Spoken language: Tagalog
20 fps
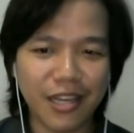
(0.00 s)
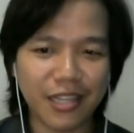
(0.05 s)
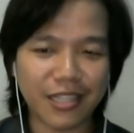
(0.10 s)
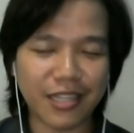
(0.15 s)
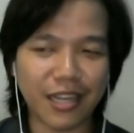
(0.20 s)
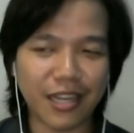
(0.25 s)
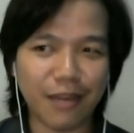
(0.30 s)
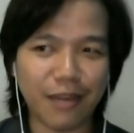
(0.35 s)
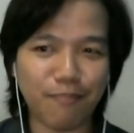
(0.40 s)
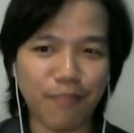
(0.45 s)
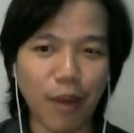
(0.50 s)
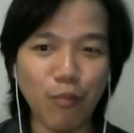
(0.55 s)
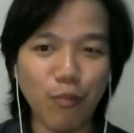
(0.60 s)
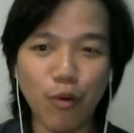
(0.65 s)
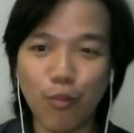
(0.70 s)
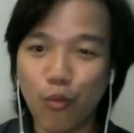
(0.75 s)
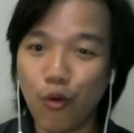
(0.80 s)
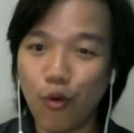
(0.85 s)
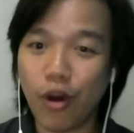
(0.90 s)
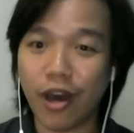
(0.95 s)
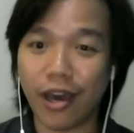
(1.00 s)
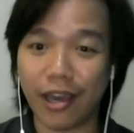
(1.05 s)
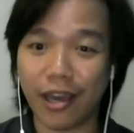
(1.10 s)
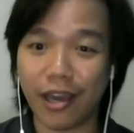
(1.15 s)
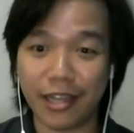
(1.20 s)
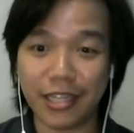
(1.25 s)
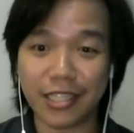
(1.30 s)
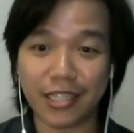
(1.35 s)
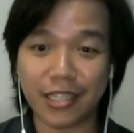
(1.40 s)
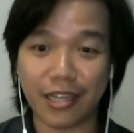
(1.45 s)
sa
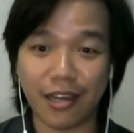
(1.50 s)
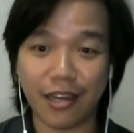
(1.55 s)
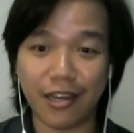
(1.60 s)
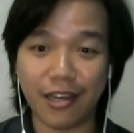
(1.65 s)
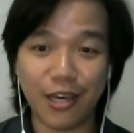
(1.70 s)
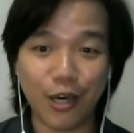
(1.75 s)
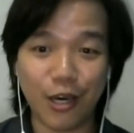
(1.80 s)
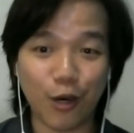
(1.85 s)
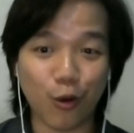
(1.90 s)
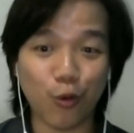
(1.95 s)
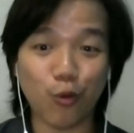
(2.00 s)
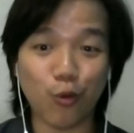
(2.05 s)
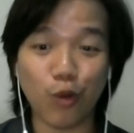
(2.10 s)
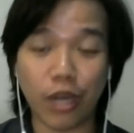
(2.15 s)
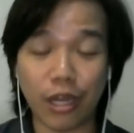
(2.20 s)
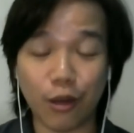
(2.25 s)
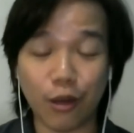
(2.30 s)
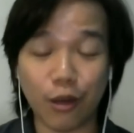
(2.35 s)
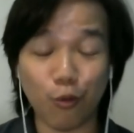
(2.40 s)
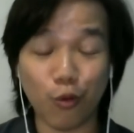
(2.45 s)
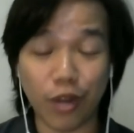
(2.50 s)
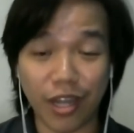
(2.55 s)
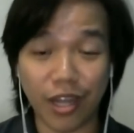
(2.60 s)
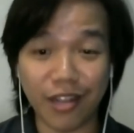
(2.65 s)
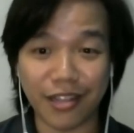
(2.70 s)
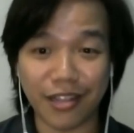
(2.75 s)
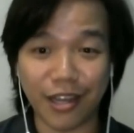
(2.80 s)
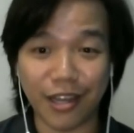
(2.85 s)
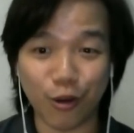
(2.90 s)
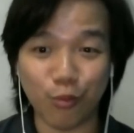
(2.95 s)
pamumuhay sa rural,
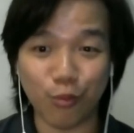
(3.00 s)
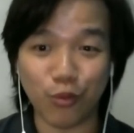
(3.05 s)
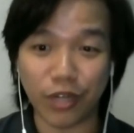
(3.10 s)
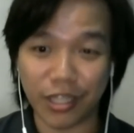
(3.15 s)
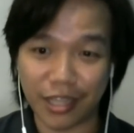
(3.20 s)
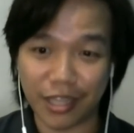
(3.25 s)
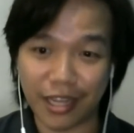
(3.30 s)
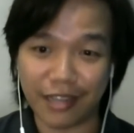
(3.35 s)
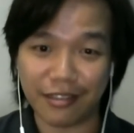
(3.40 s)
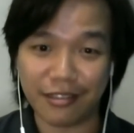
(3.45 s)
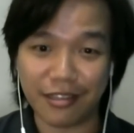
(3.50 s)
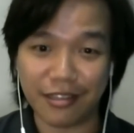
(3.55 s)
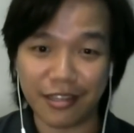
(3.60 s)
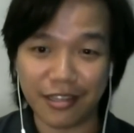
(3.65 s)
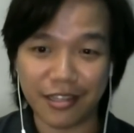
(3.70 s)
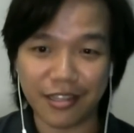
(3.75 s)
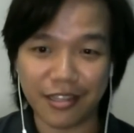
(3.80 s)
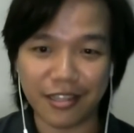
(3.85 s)
rural na komunidad.